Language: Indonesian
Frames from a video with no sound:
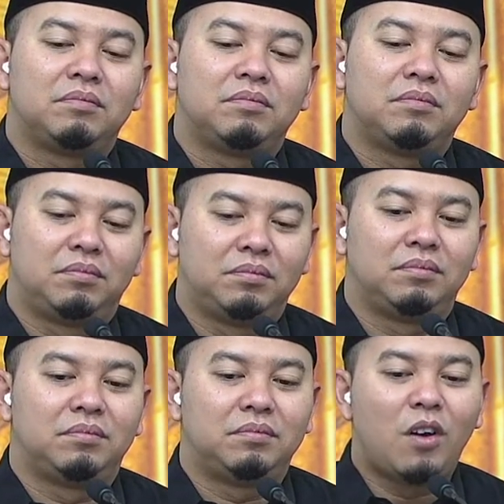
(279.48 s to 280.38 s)
Hmm.
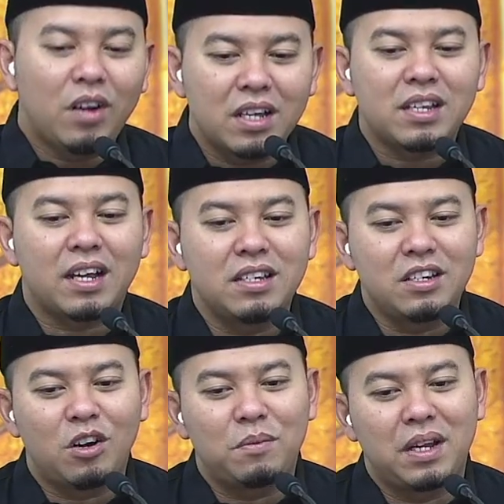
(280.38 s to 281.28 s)
Mau saya kasih
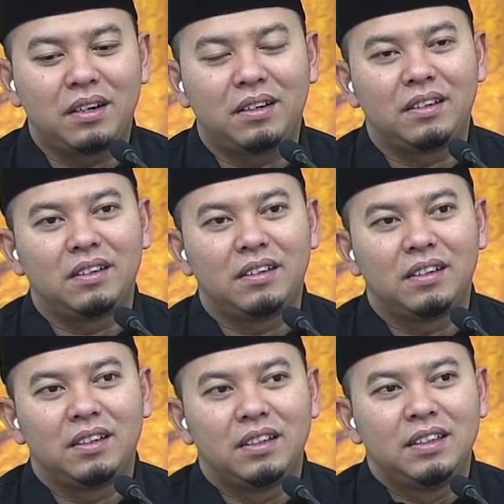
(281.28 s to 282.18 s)
jawaban?
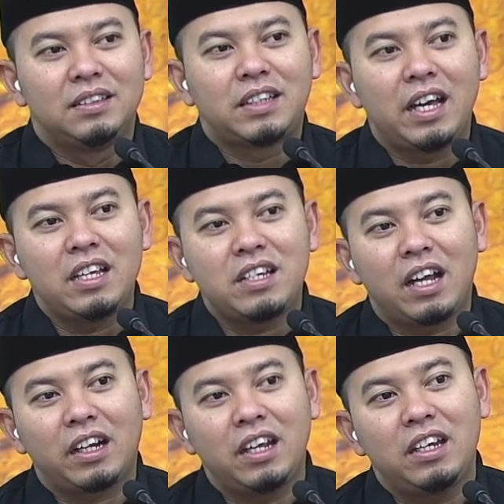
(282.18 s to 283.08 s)
Saya
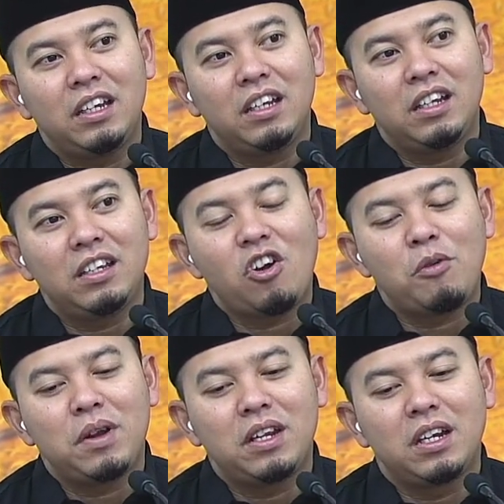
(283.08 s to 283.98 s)
cari ini nih,
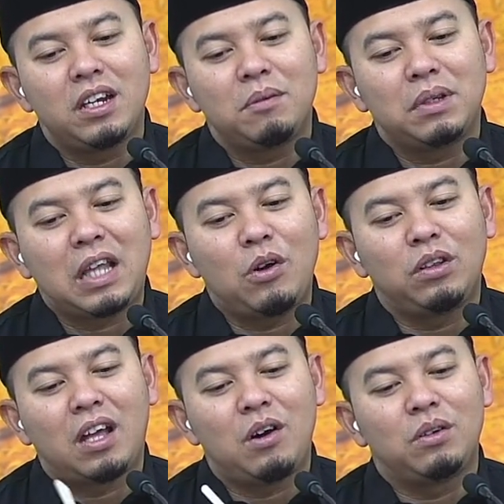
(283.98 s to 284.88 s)
jawaban ini nih
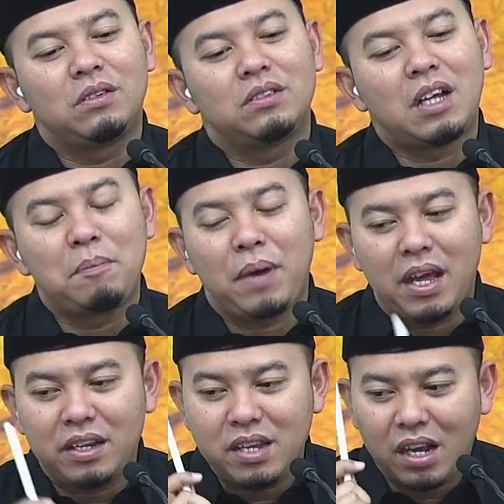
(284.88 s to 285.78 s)
bertahun-tahun sampai
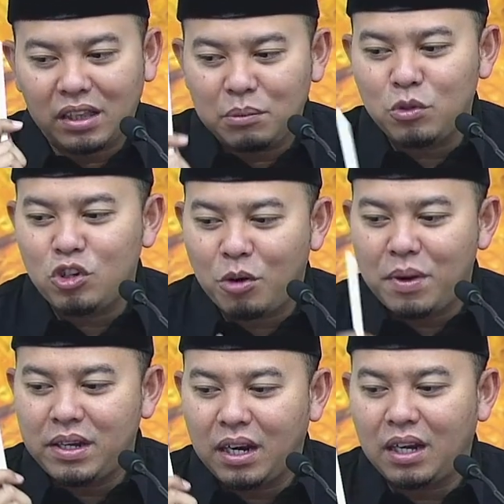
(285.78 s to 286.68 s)
hari saya ketemu
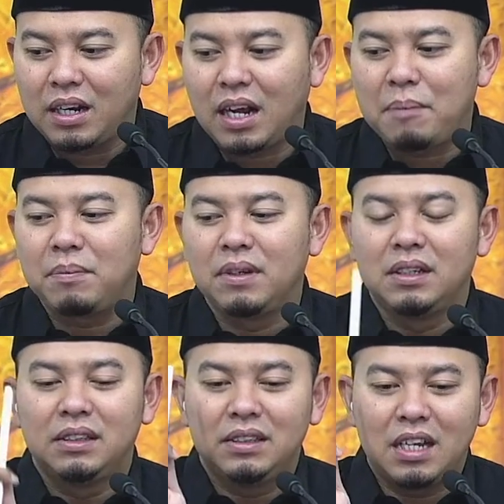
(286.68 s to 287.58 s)
jawaban yang lengkap
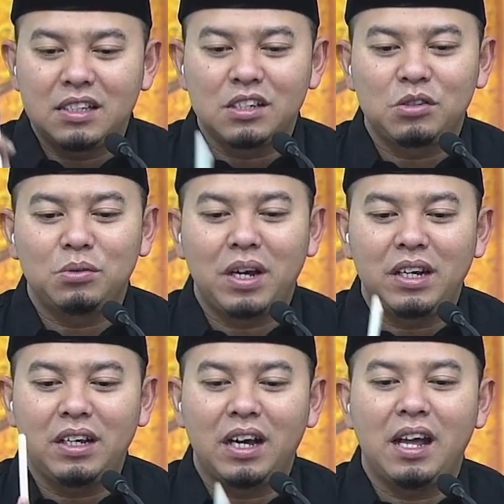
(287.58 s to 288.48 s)
dan sesuai
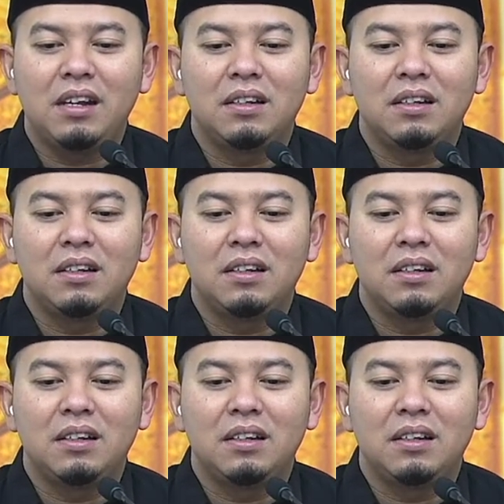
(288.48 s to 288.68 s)
dengan